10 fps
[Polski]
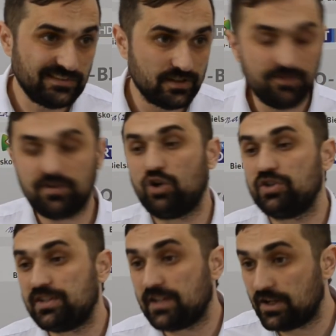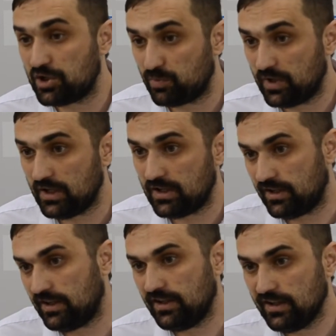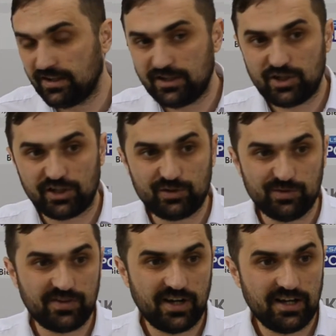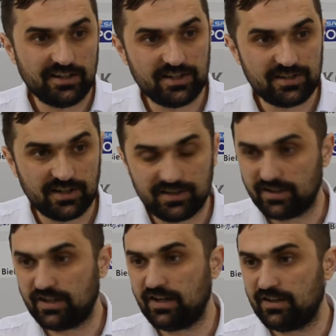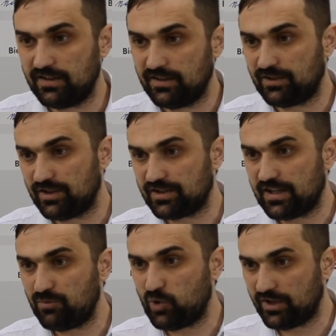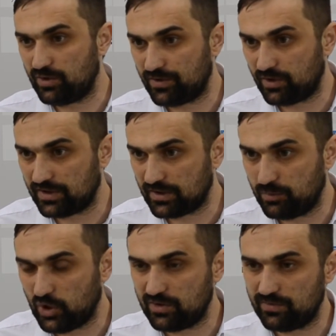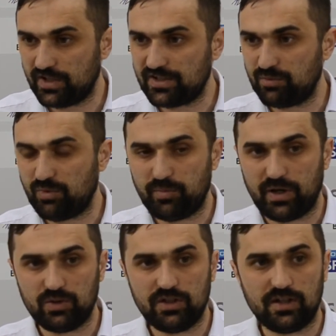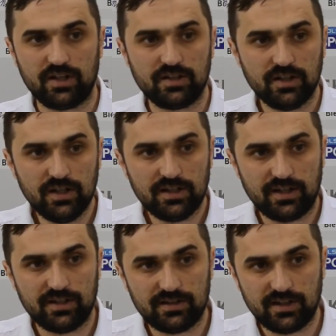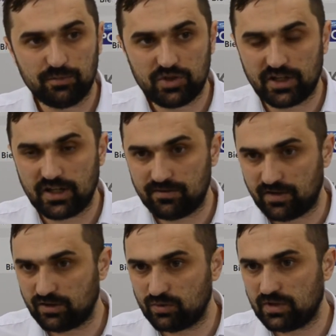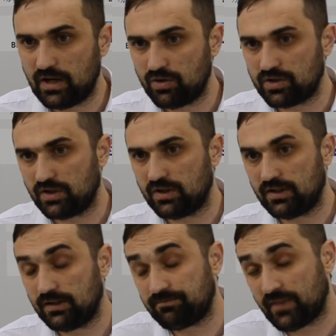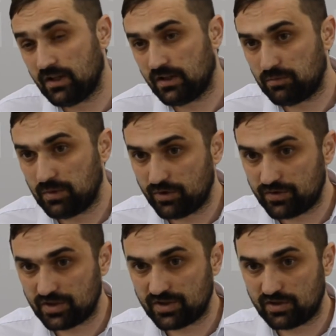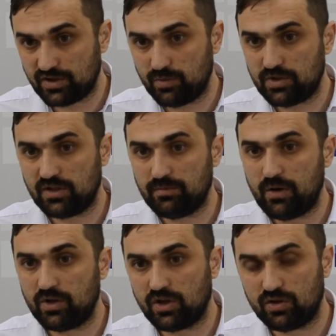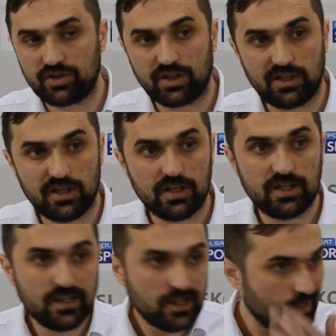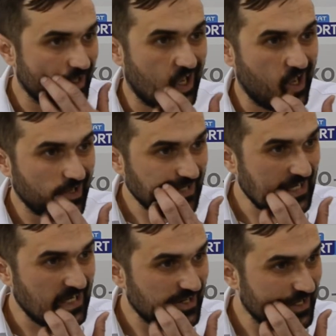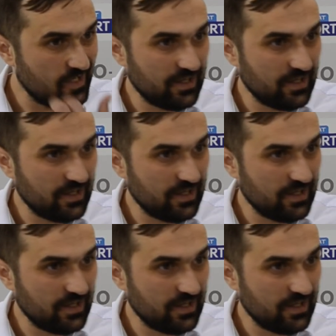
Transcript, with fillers: nie wykorzystaliśmy ich i, i siatkówka niestety gra, to jest gra błędów. Kto tych błędów więcej popełni, ten, ten, ten przegrywa. No, udało się mimo wszystko zrobić ten mały kroczek i, e, i